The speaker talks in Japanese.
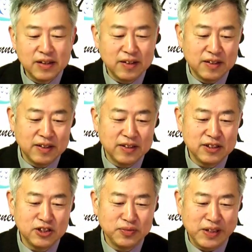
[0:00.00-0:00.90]
えー、
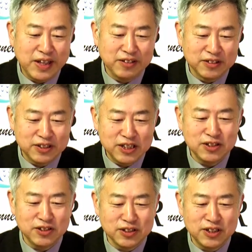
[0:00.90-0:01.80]
地図見てください。
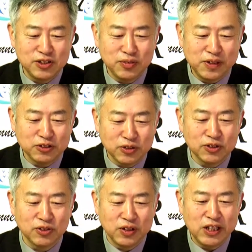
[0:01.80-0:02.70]
地図、地図を見る
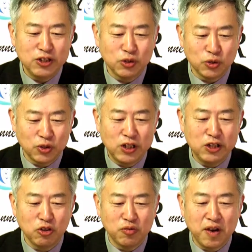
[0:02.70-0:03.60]
と、そのインドと
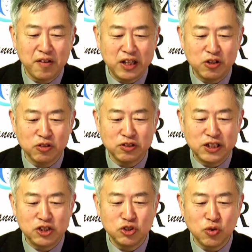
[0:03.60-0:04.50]
インドの周りの
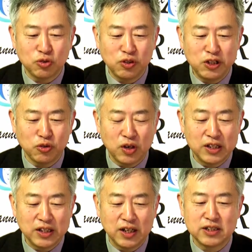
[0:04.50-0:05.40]
国、中国とインドの
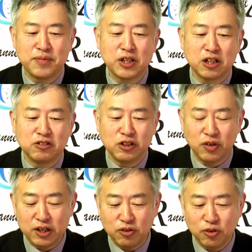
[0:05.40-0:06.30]
間に挟まった国と
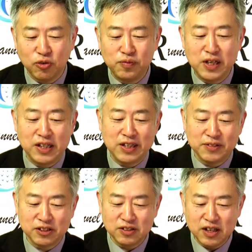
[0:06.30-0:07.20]
かいろいろこう見えてき
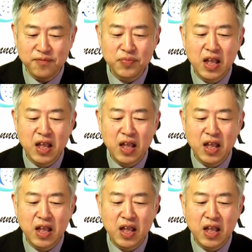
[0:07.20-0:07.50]
ますんでね。